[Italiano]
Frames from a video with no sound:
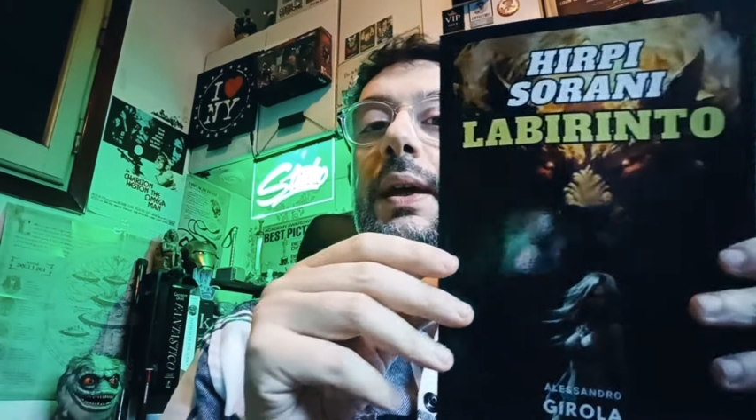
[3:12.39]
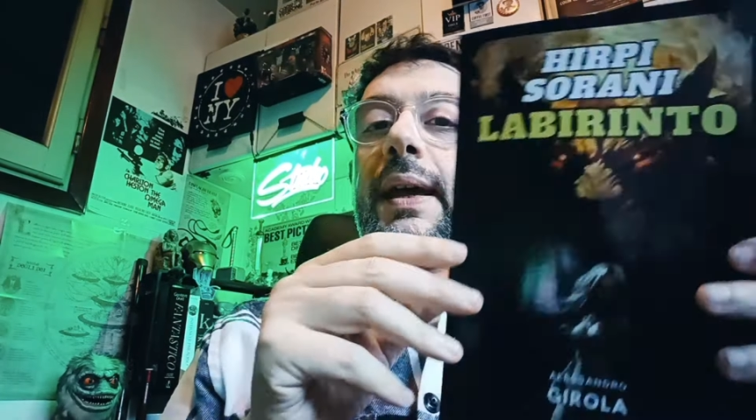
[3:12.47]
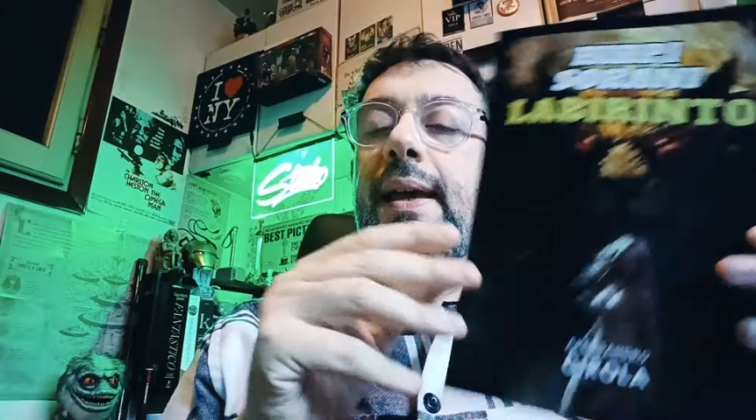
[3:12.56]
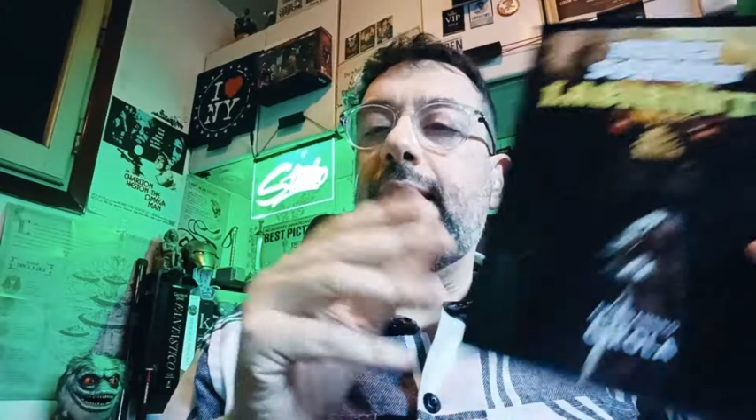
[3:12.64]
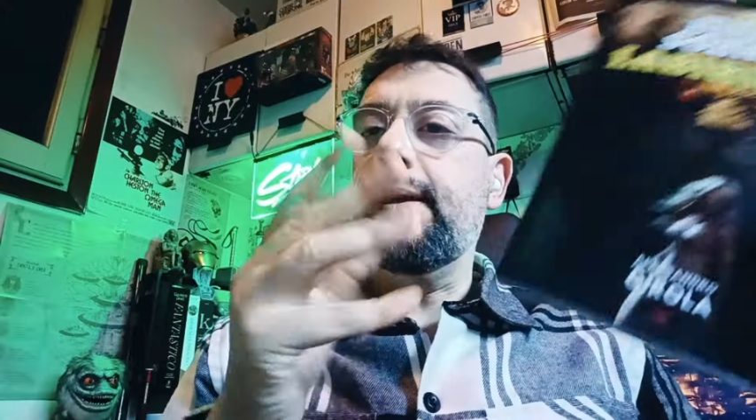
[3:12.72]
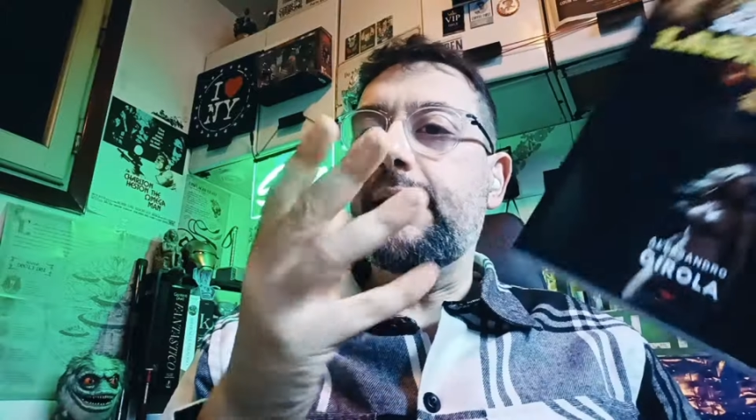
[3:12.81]

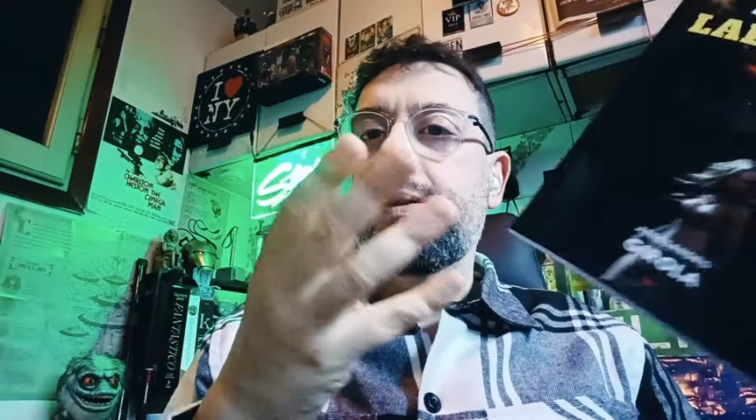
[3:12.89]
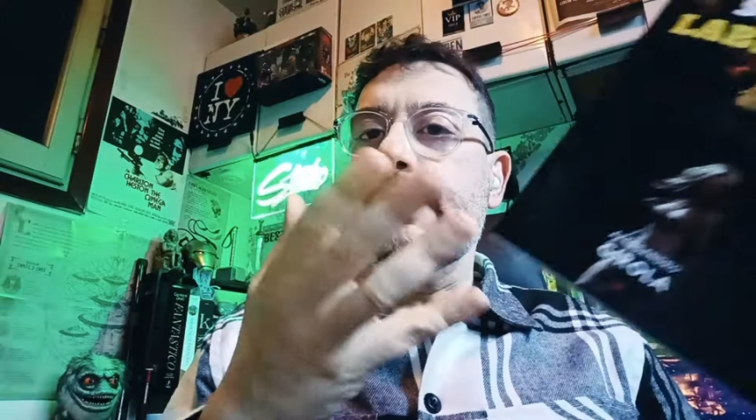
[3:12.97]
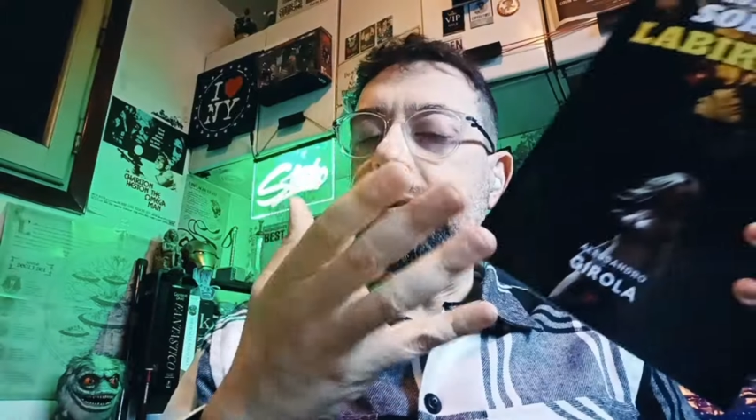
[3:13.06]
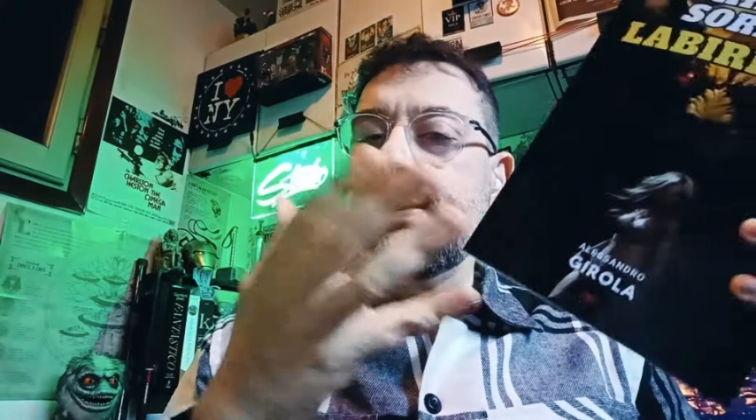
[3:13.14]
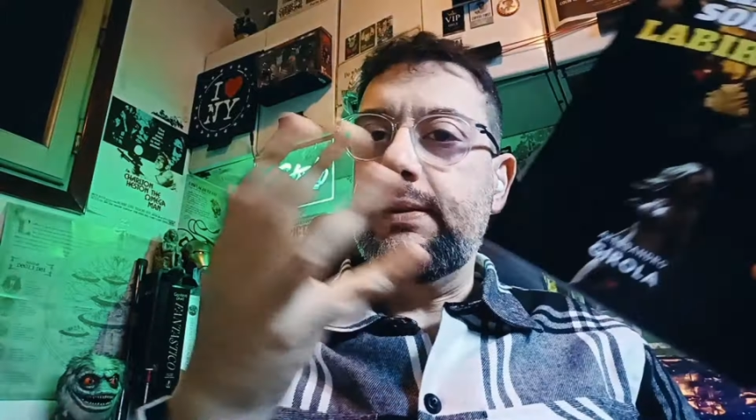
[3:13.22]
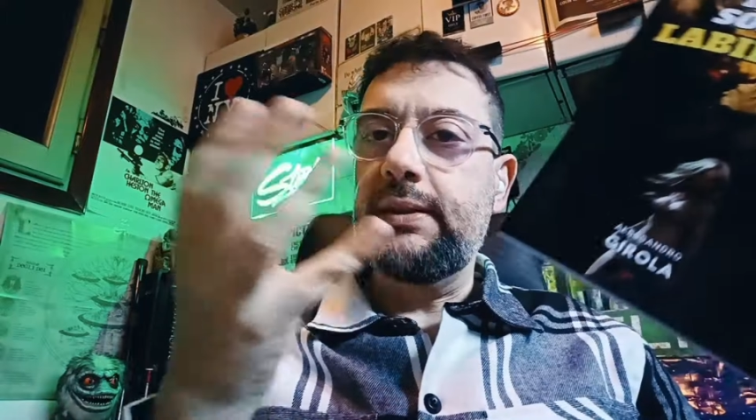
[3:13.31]
e
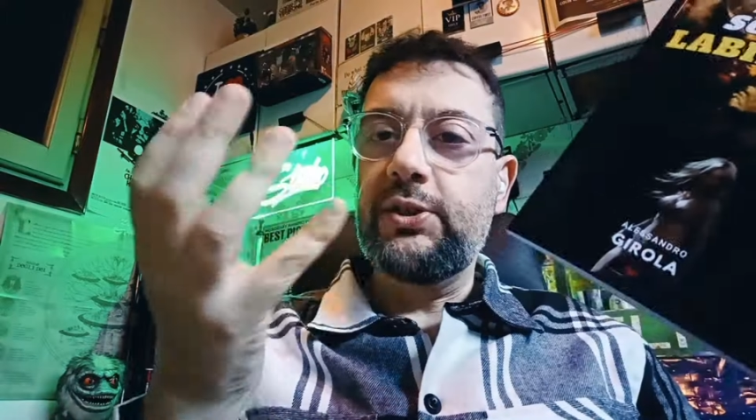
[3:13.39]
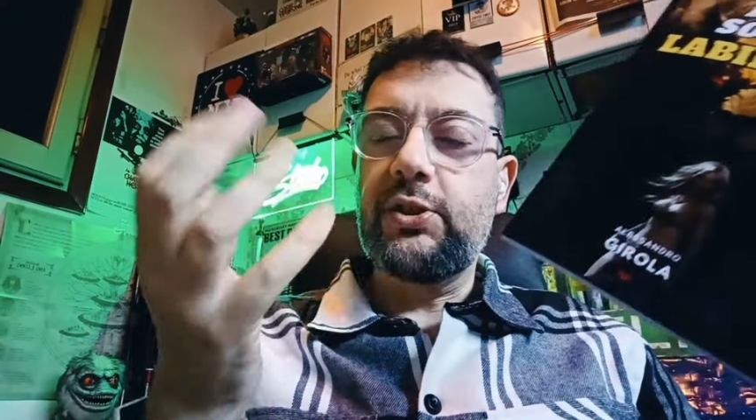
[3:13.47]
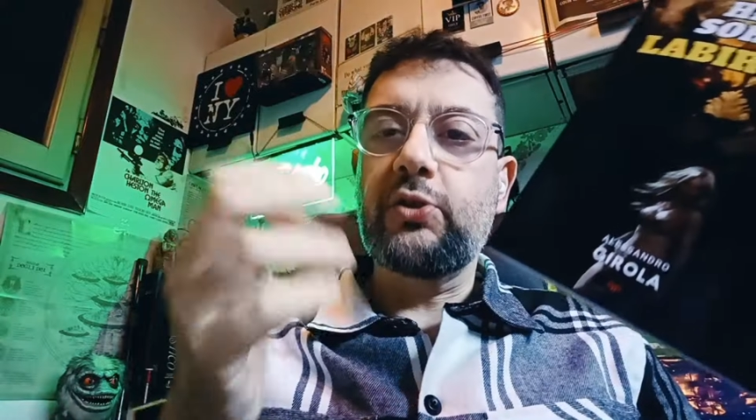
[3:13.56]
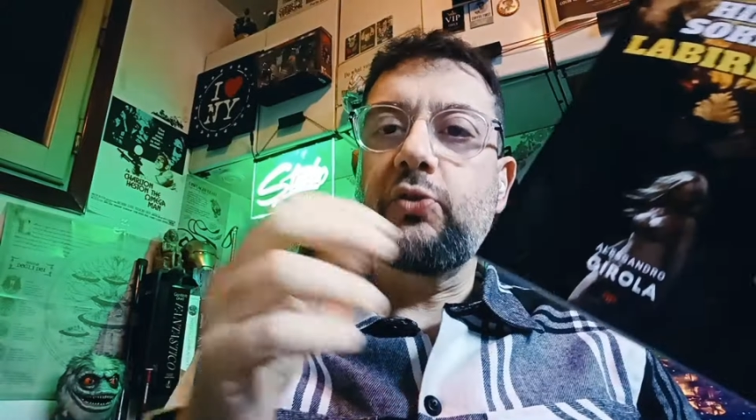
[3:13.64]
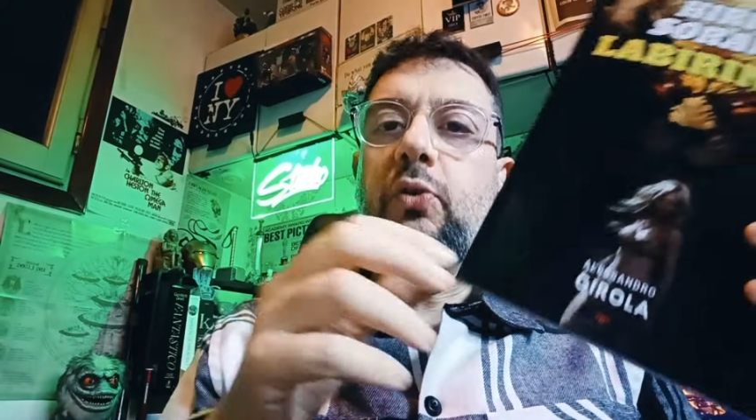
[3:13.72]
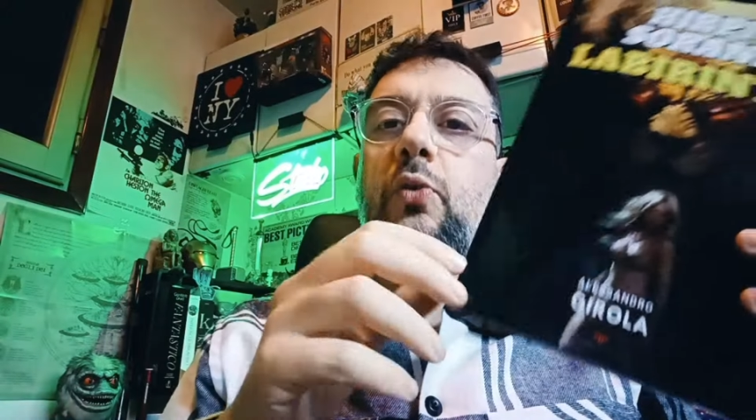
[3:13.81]
eh,
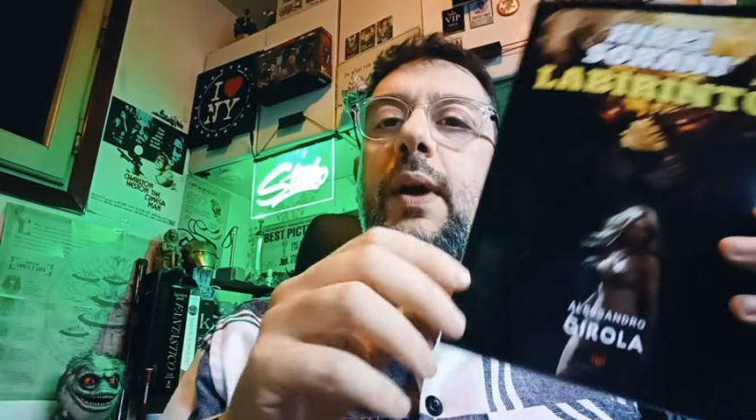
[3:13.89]
leggere solo